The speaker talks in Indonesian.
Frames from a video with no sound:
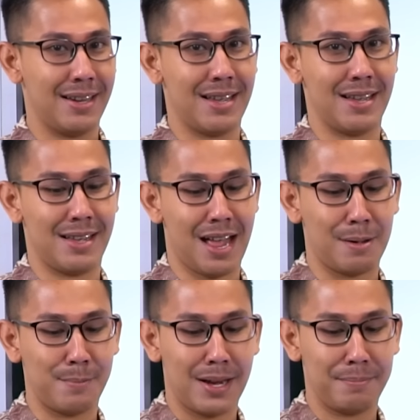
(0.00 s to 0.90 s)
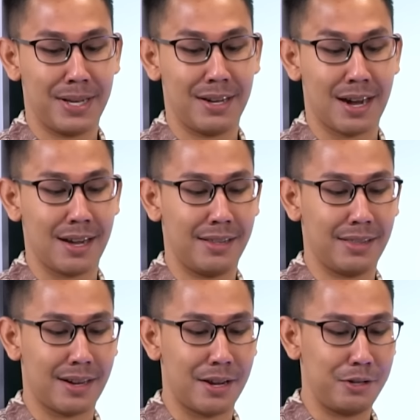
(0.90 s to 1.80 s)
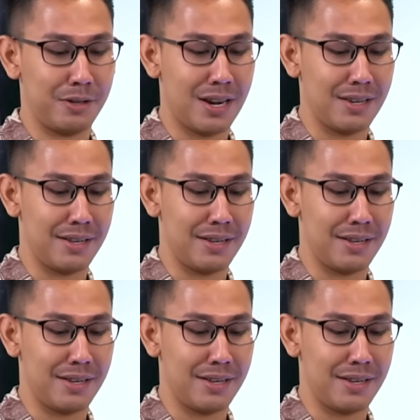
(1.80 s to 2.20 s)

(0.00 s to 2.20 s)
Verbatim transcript: Nah, Aman Mineral Internasional